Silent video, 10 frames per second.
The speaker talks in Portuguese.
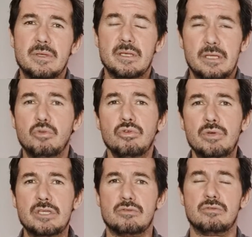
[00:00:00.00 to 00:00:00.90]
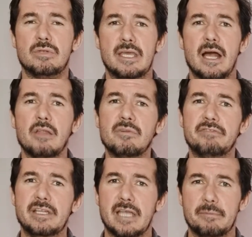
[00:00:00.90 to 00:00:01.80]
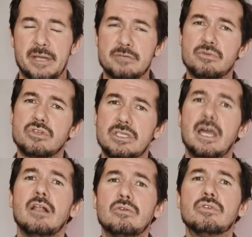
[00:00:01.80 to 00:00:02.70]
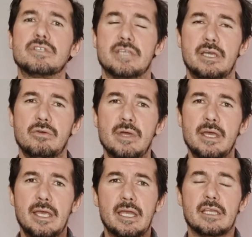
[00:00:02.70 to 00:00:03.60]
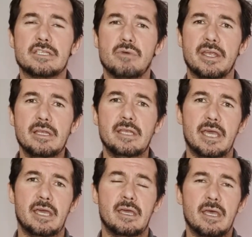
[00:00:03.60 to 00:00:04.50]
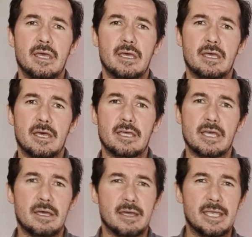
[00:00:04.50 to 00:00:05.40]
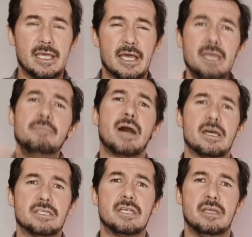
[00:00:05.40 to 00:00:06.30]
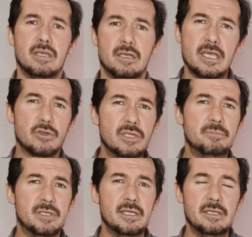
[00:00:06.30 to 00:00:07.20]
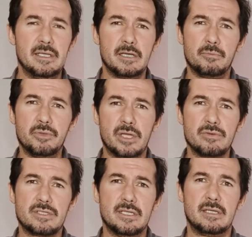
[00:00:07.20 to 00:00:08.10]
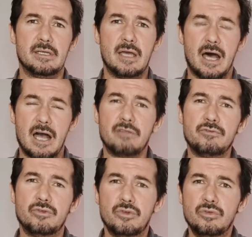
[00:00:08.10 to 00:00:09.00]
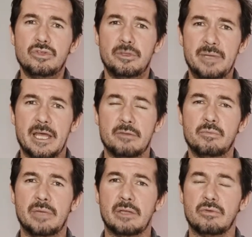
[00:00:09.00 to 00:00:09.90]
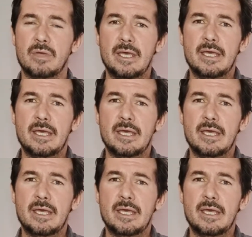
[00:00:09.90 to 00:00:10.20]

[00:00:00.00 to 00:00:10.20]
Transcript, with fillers: e tudo isso tem alguma validade para as pessoas que têm algum receio em relação àquilo que é, a, eh, a, eh, que é a imagem e ao tipo de crítica que poderão ser alvo num determinado momento.